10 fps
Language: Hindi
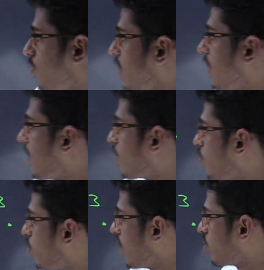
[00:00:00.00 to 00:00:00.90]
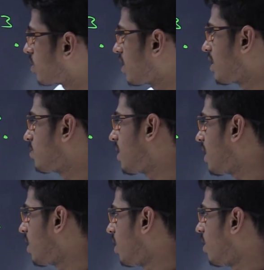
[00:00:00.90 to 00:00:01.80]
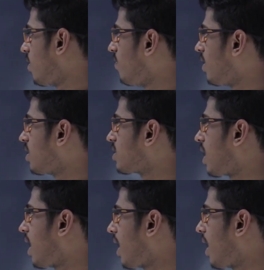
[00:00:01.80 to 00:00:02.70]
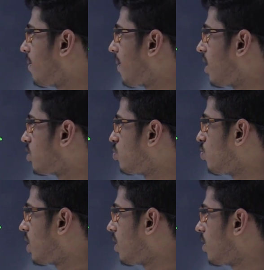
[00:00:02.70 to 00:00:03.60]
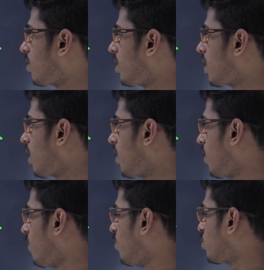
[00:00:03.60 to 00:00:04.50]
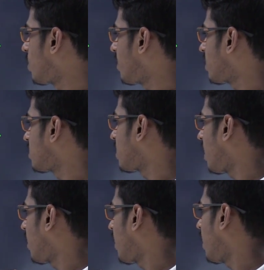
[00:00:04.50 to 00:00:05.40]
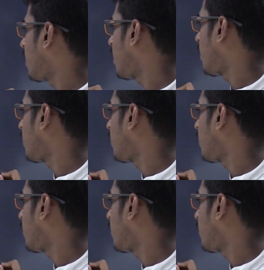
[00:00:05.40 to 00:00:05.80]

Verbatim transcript: तो तीन इलेक्ट्रॉन को लिया तो उसका साइज बढ़ा फिर किसका एन माइनस टू का ठीक है फिर उसके बाद किसका एन का